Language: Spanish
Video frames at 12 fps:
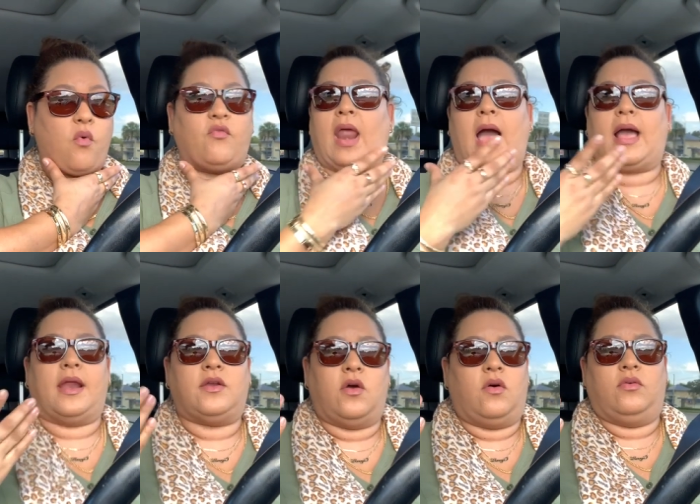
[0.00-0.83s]

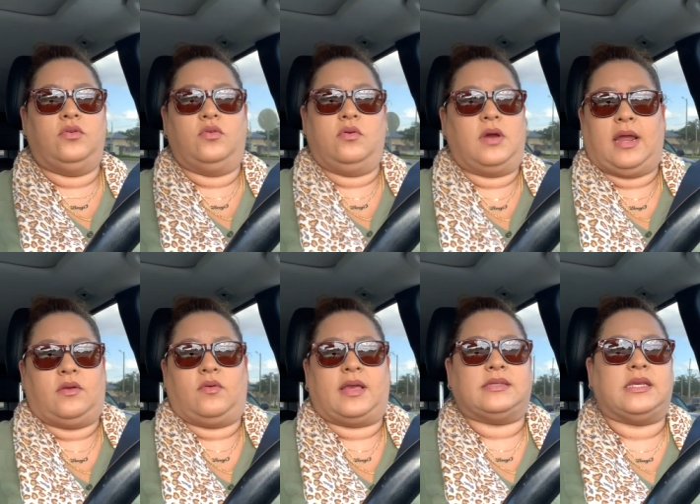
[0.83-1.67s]
flaca. No, nunca,
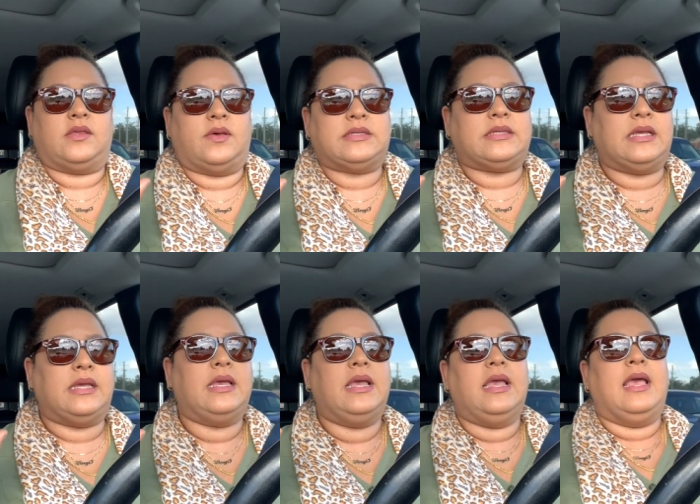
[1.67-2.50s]
nunca he sido
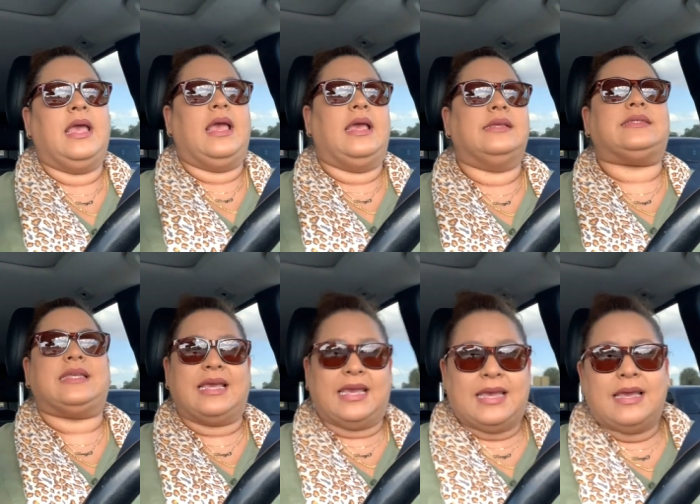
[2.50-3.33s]
así.
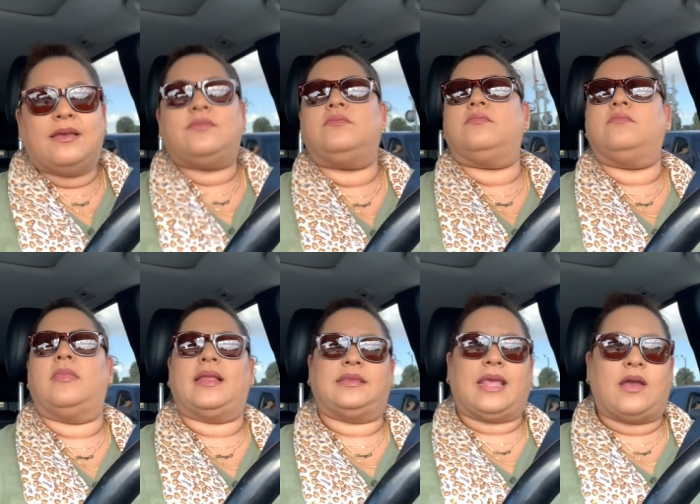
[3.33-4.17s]
Sí,
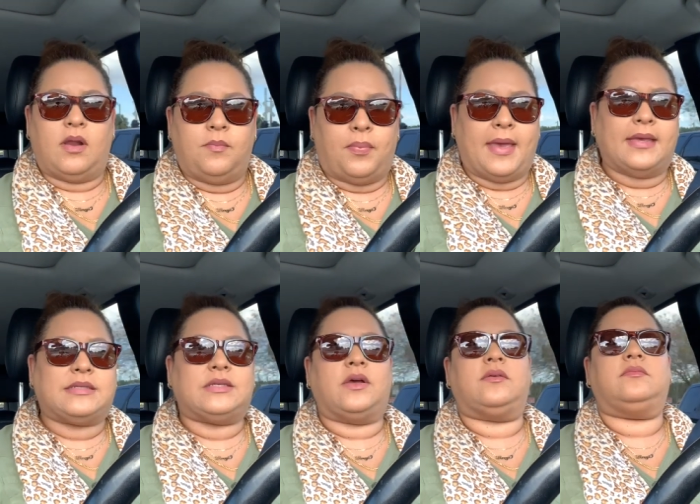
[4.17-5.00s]
mantengo el
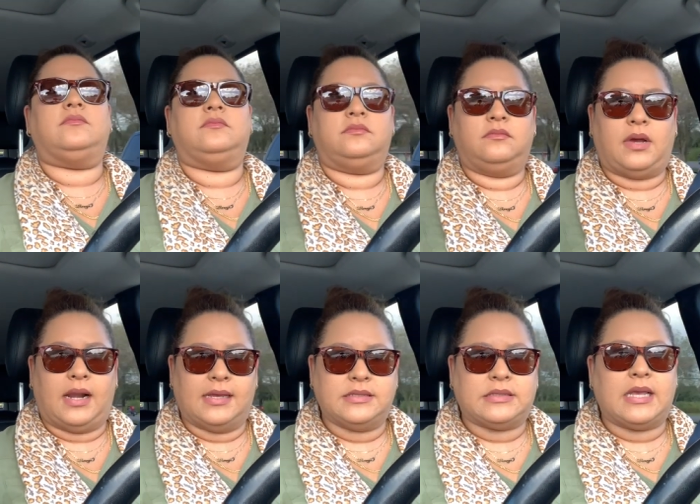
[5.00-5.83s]
peso
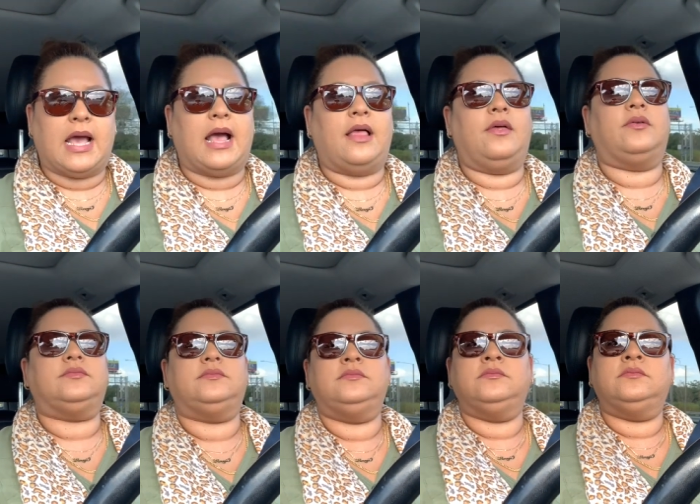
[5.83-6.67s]
balanceado,
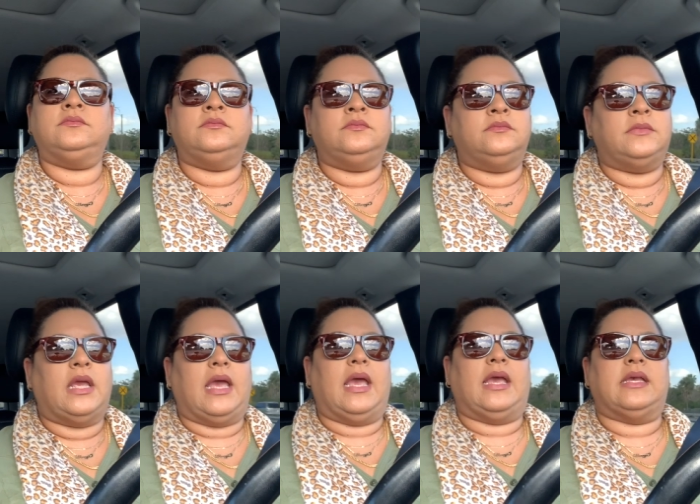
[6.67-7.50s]

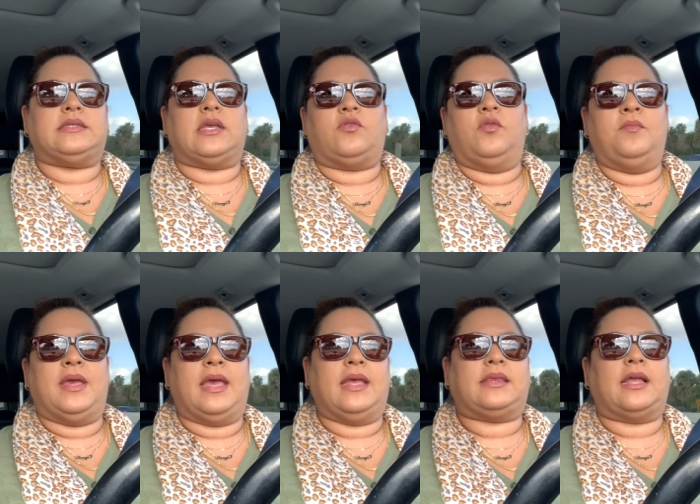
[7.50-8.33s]
eh, según
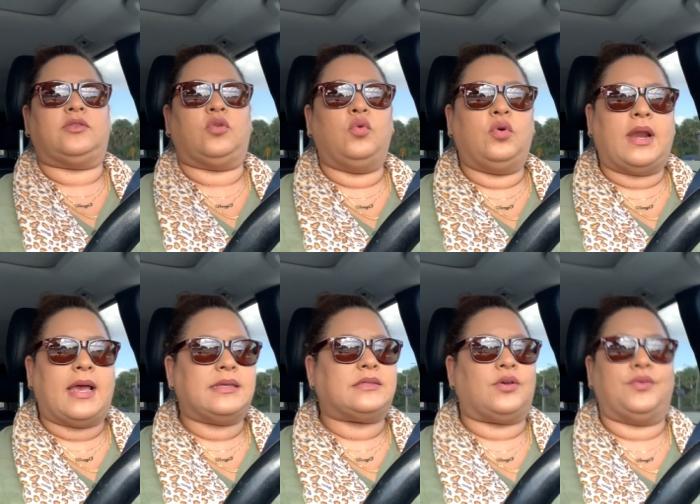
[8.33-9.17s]
mis
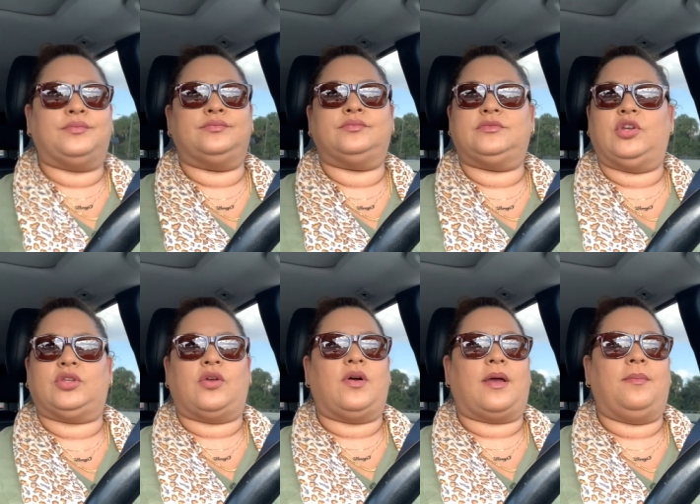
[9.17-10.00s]
estaturas, son, yo
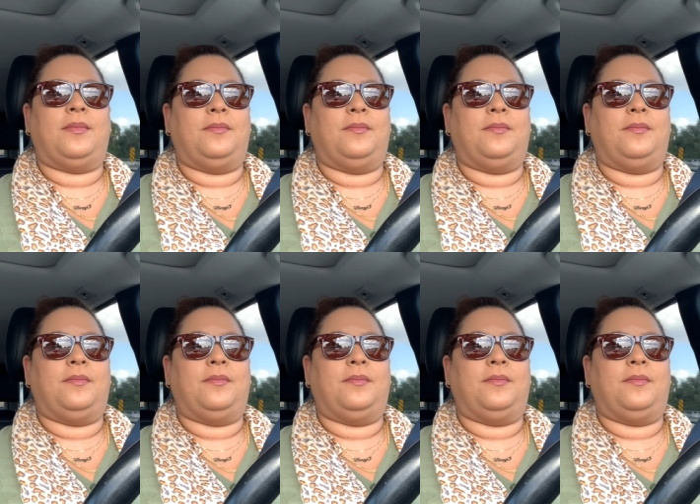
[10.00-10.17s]
tengo que